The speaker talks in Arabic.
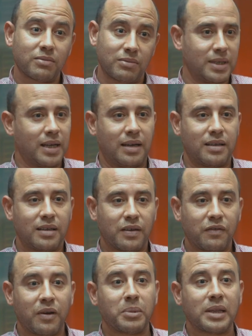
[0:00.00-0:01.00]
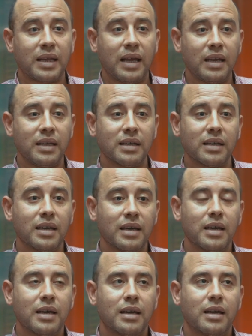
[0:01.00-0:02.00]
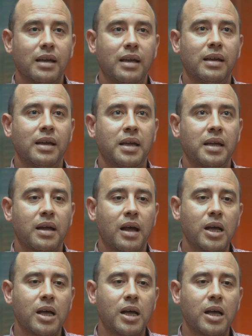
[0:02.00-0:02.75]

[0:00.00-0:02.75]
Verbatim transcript: يعني فبالتالي طبعا آه،